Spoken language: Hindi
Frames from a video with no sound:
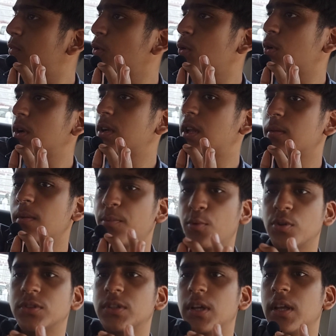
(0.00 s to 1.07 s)
कार पार्क की
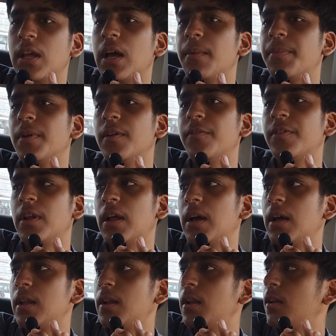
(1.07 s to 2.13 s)
और चले गए फिर
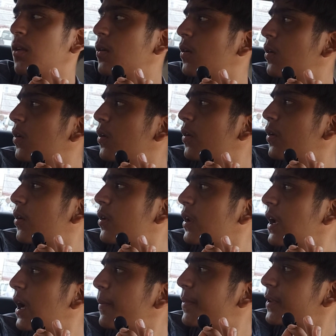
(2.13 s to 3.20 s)
पैदल हम वहाँ दर्शन
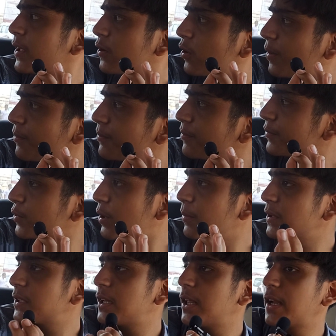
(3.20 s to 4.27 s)
करने के लिए
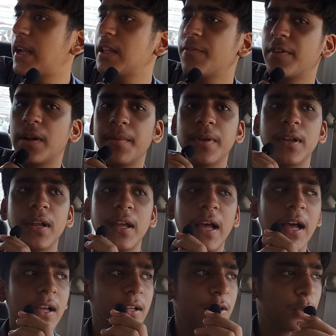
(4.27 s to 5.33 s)
तो दर्शन वर्शन
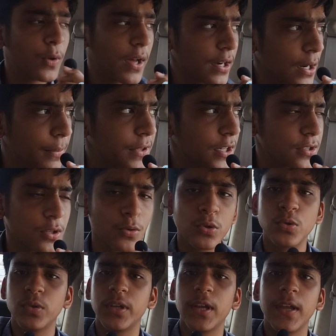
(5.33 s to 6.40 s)
करके मैं सोचा कार में आके
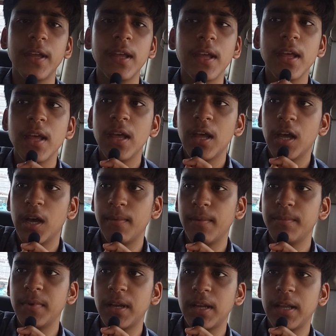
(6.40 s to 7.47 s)
पहले आपको सब बता दूँ
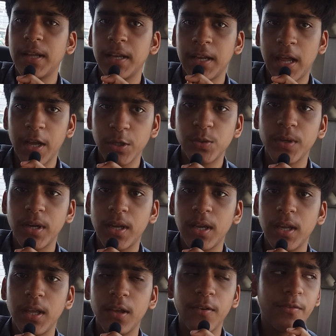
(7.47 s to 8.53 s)
क्योंकि मैं कैमरा लेके नहीं
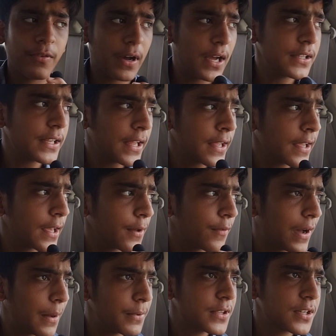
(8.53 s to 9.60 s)
जा पाया अपना फ़ोन में या
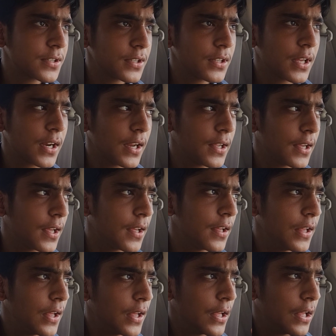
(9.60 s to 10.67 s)
ट्राईपोर्ड में एडजस्ट करके
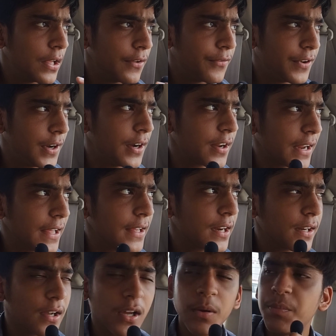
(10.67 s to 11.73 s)
छोड़ के चला गया
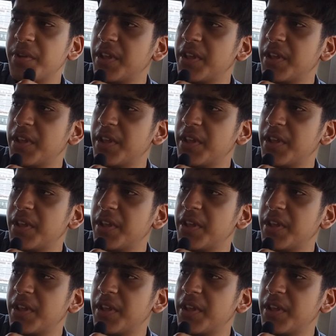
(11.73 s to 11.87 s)
था